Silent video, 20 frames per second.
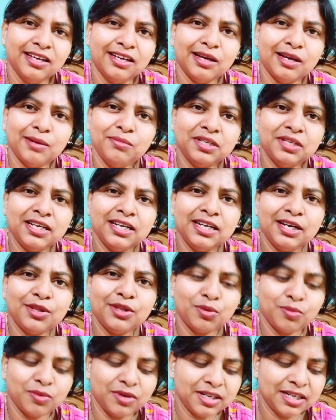আমি জানি না এটা
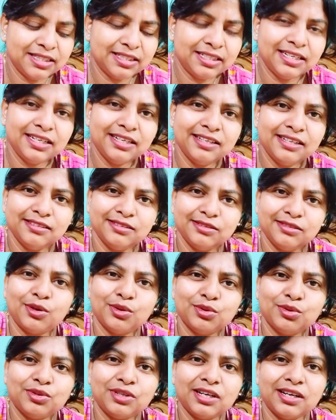তোমার ক্ষেত্রে
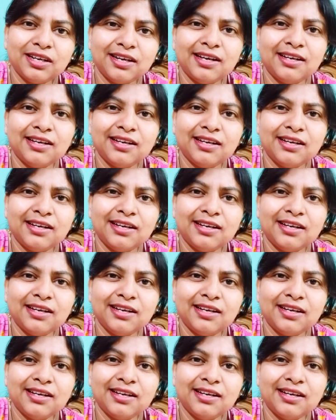কতটা